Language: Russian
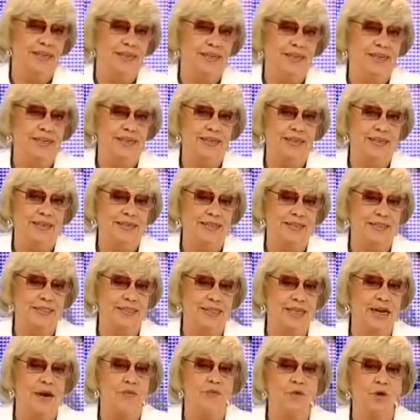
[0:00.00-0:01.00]
э,
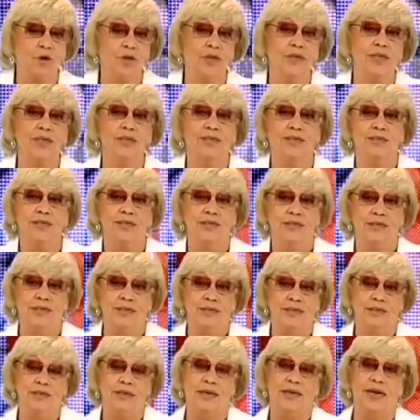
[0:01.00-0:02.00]
разговор
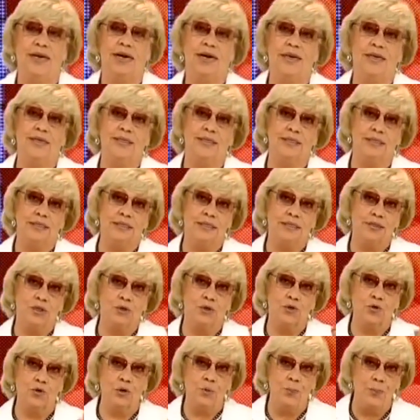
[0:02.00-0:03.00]
о
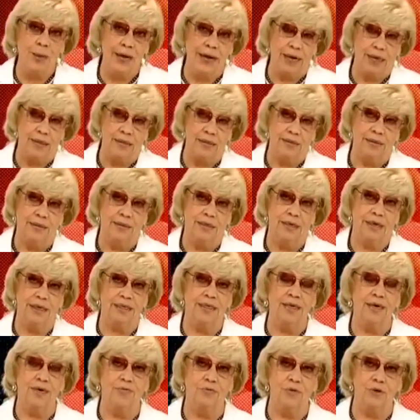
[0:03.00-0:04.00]
судьбе
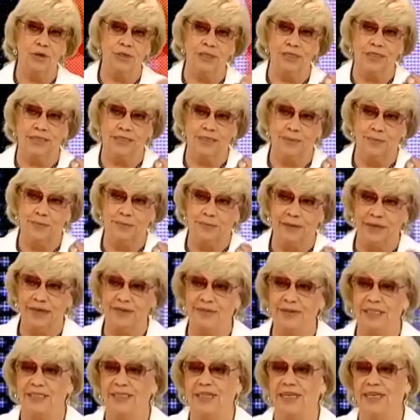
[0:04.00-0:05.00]
одного из
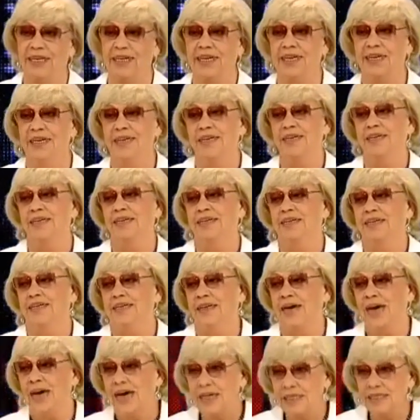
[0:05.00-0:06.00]
правителей
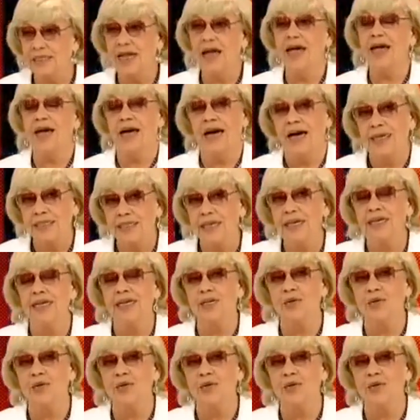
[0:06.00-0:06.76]
Ан Англии